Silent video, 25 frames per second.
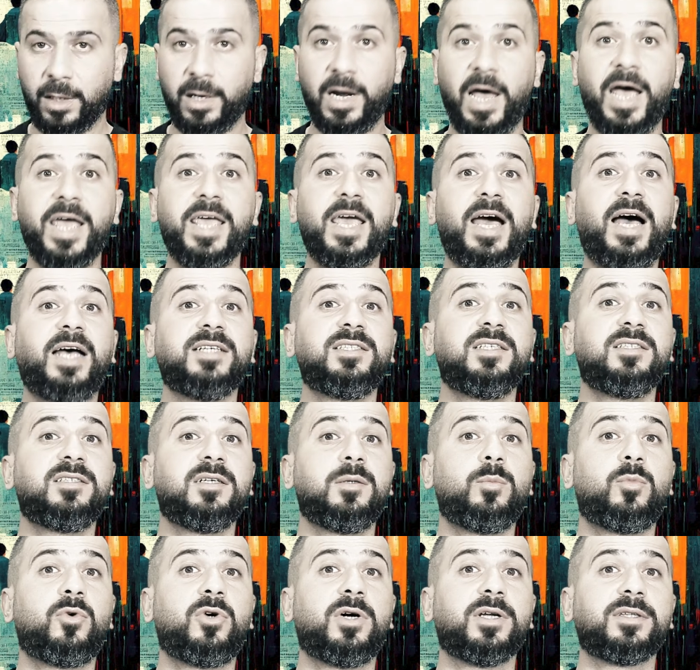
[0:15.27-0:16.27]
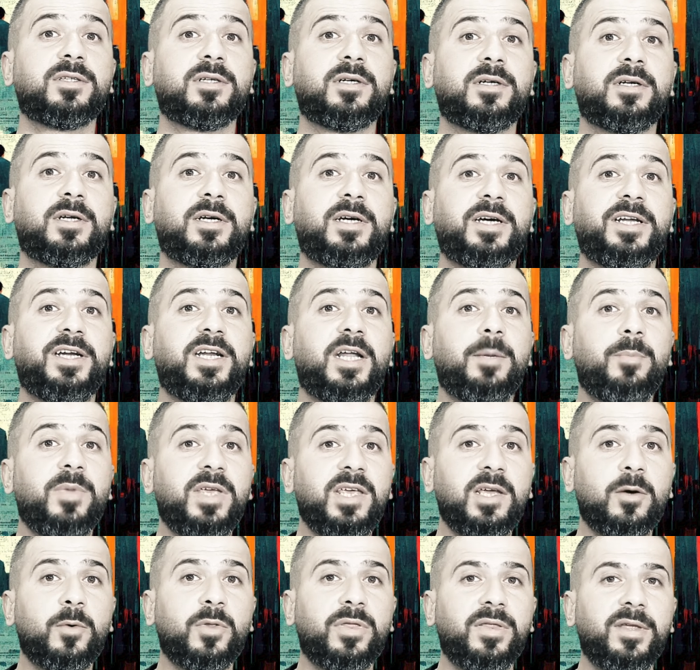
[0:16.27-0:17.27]
لا يا عزيزي المواطن عندنا
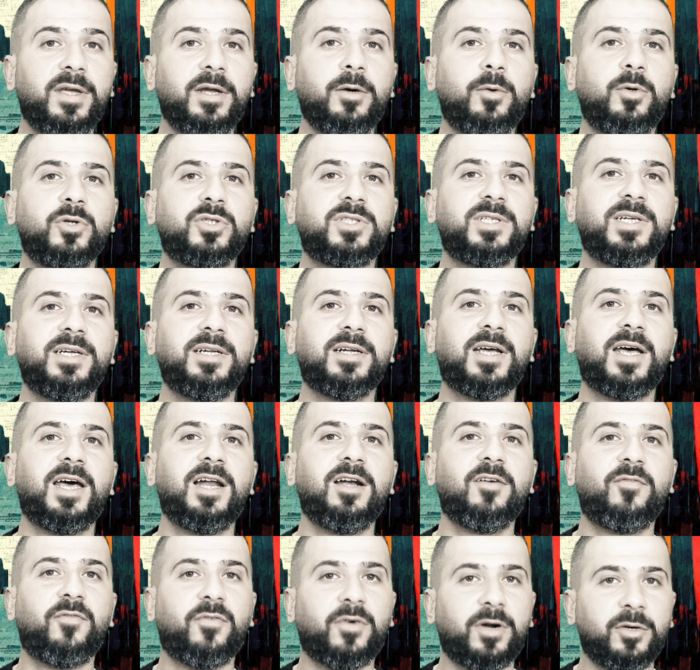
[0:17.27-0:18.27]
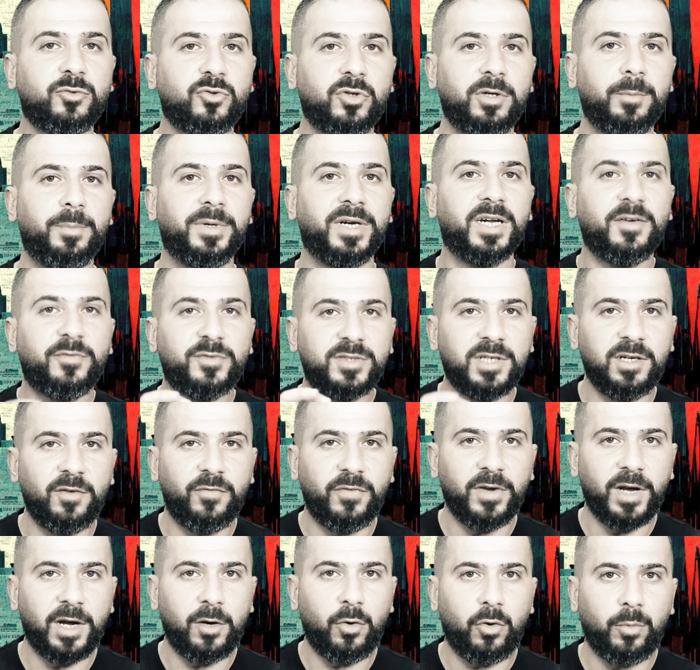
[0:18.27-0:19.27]
122 ألف رجل بنفس
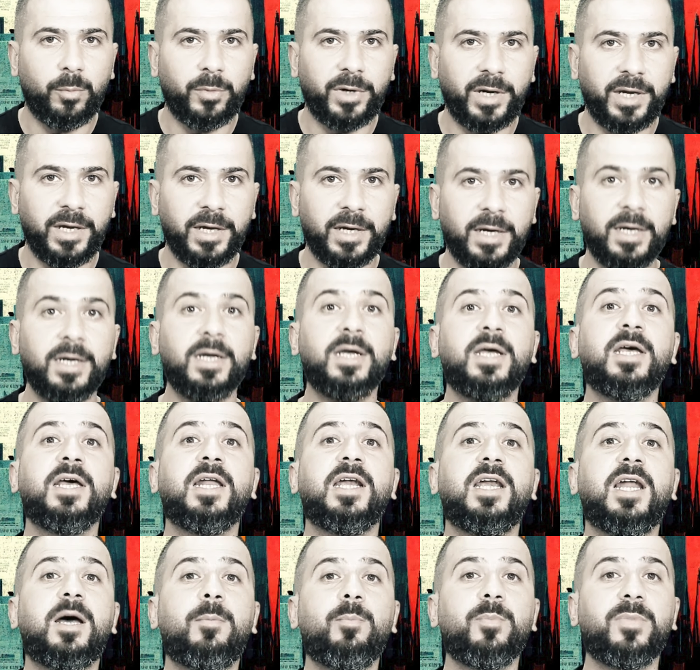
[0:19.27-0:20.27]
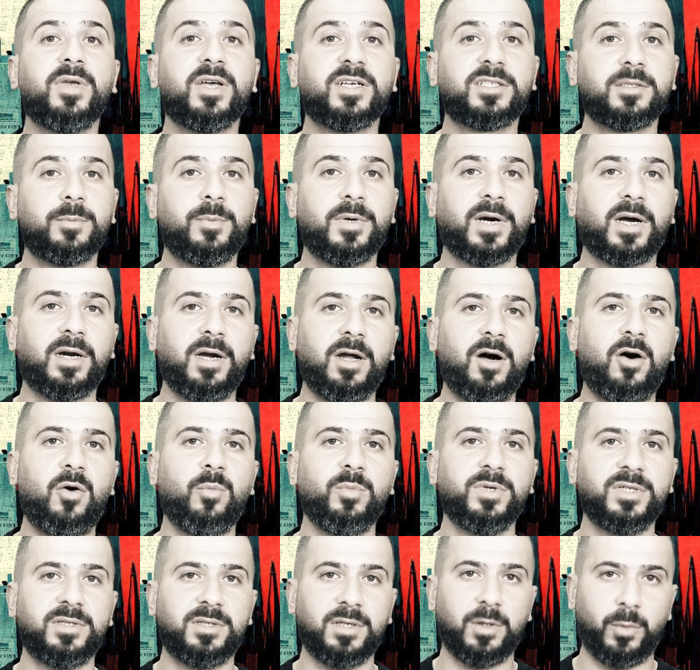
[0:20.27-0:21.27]
الفئة العمرية لم يسبق
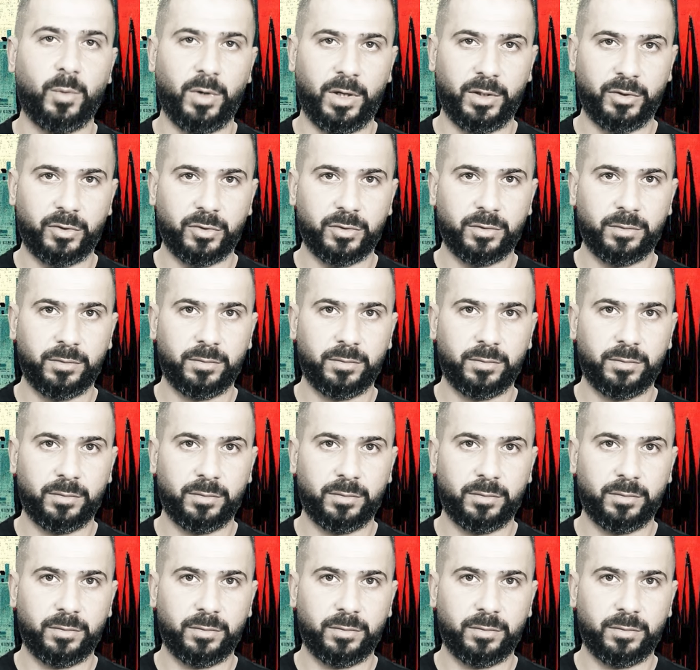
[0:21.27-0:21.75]
لهم الزواج